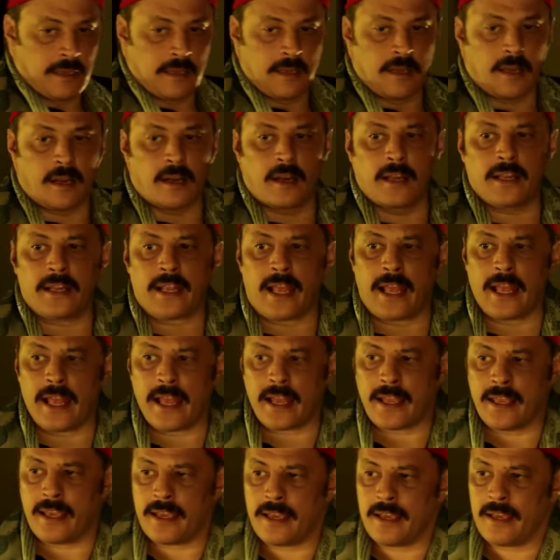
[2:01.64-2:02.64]
جرايك
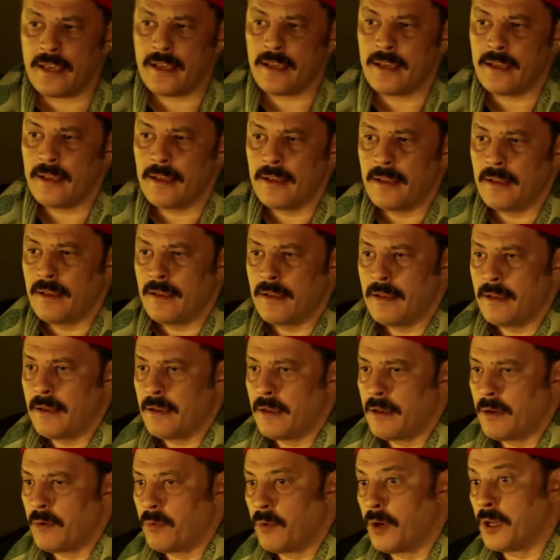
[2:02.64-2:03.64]
حاجه
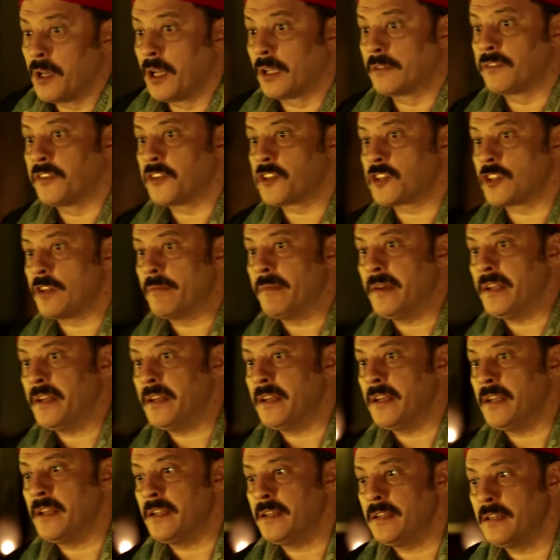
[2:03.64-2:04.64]
ولا طفشت
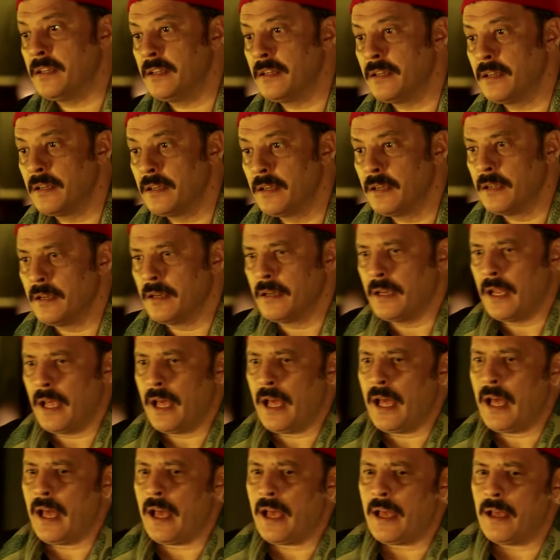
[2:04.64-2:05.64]
مني
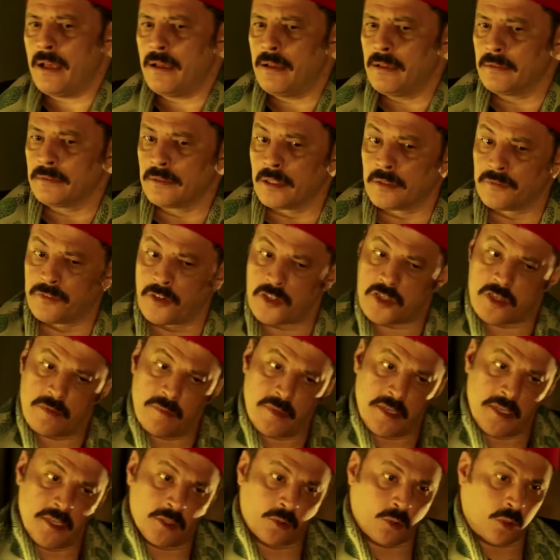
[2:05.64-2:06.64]
لا تطفش
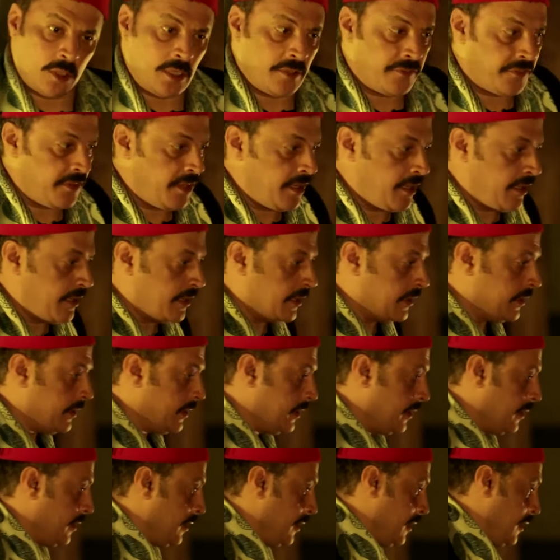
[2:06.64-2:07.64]
مني تروحي فين
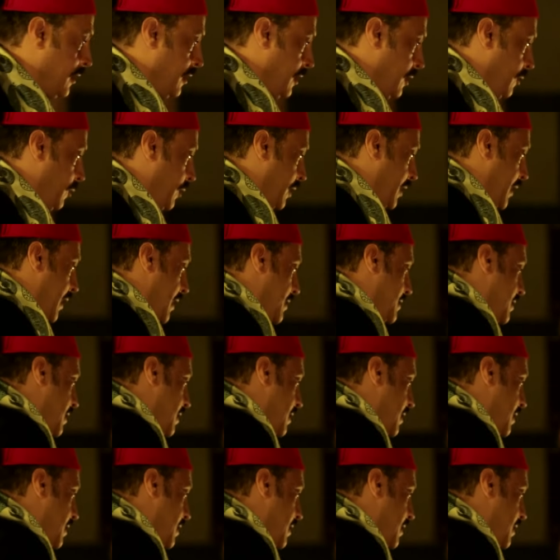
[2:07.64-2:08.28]
وانا